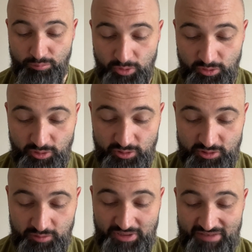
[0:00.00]

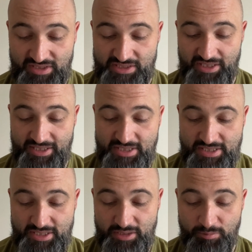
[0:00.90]
podniosą na was
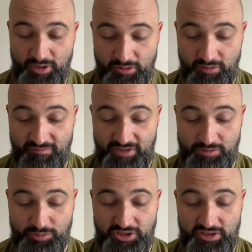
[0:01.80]
ręce i będą
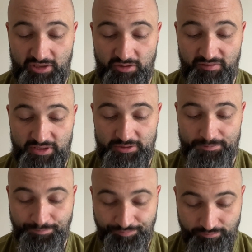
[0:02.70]
was
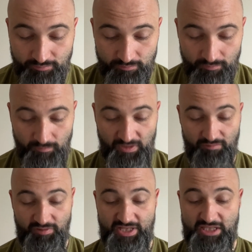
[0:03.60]
prześladować
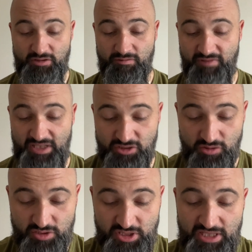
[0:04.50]
Wydadzą was
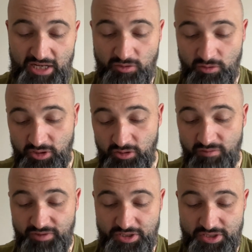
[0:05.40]
do synagog i
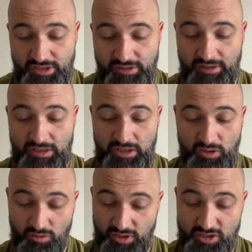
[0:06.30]
do więzień
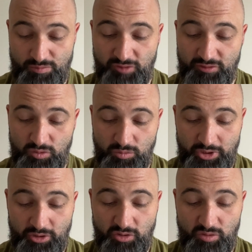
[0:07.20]
oraz z powodu
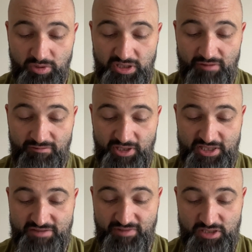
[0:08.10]
mojego imienia
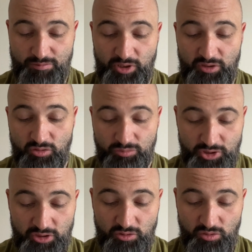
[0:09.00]
wlec was będą
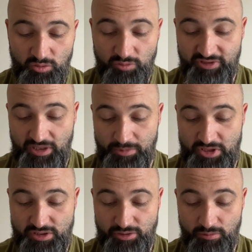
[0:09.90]
przed królów i
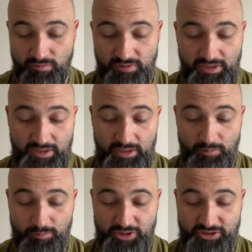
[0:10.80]
namiestników.
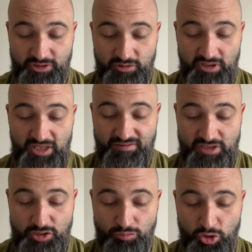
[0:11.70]
Będzie to dla
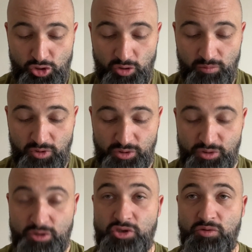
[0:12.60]
was sposobność
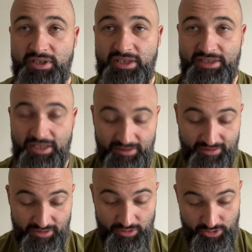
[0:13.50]
do składania
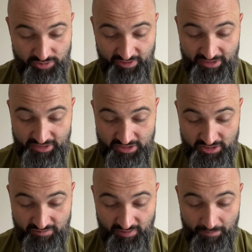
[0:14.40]

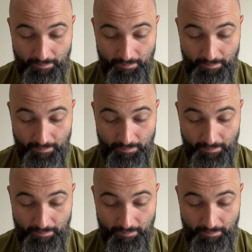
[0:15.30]
świadectwa.